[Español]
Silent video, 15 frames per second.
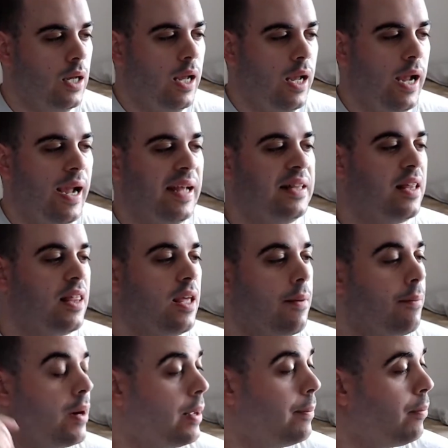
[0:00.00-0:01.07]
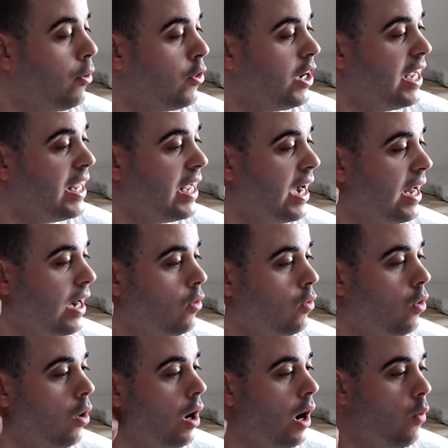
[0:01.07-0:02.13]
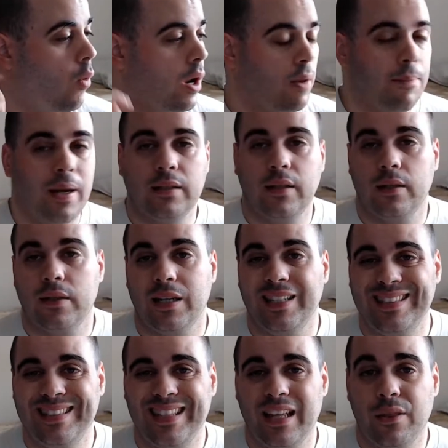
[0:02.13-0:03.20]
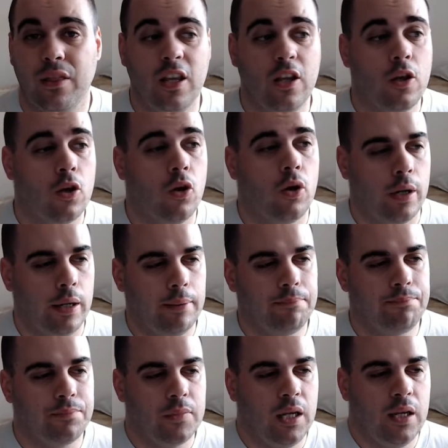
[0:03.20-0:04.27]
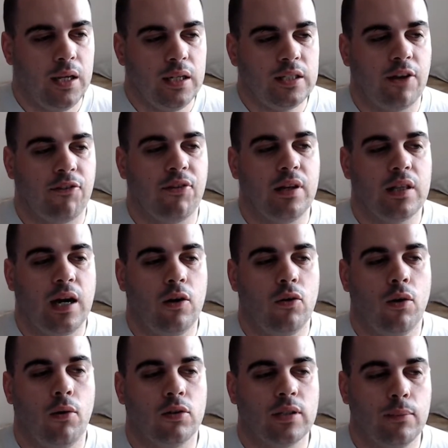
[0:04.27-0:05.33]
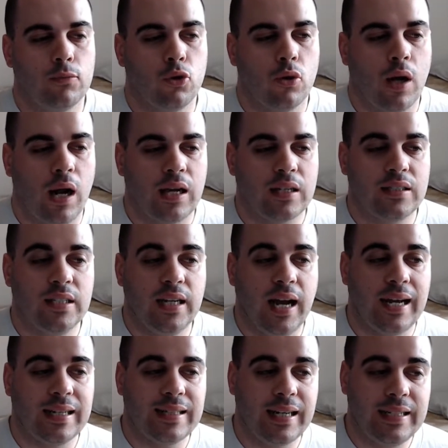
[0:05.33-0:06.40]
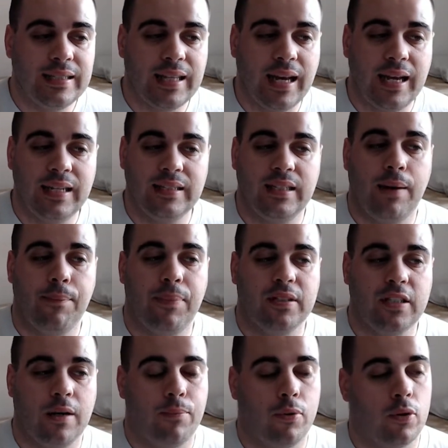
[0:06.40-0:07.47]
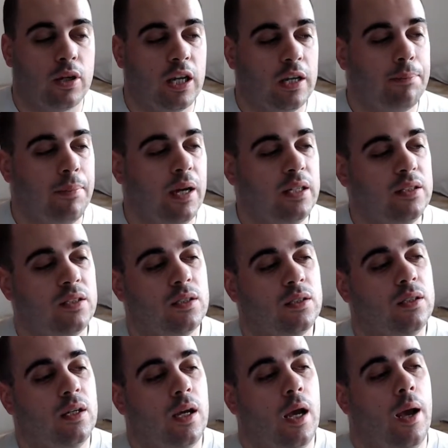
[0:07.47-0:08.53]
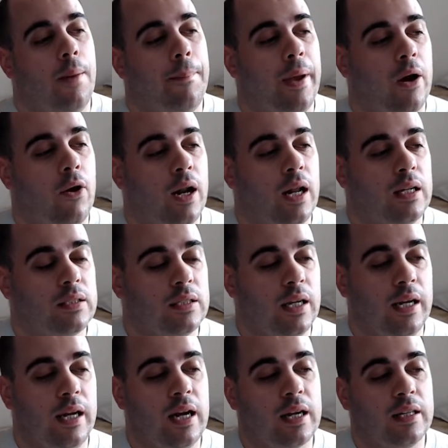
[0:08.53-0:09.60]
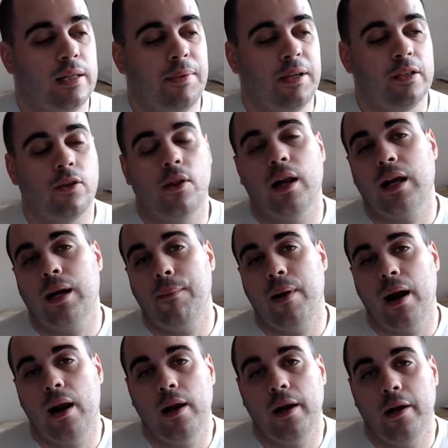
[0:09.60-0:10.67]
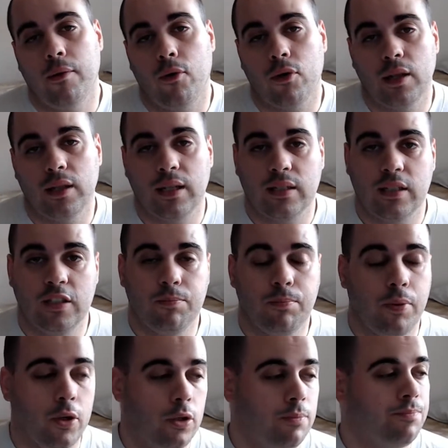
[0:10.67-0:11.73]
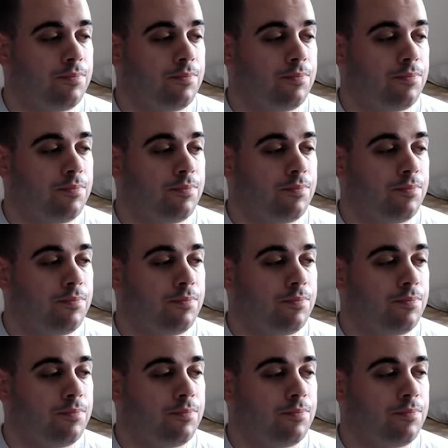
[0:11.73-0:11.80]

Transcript: En diciembre podría llegar el nuevo Huawei Mate 30 5G se filtra el nuevo Samsung Galaxy A30s al pasar por Geekbench, mejoras en el rendimiento de la cámara del nuevo Z6 Pro,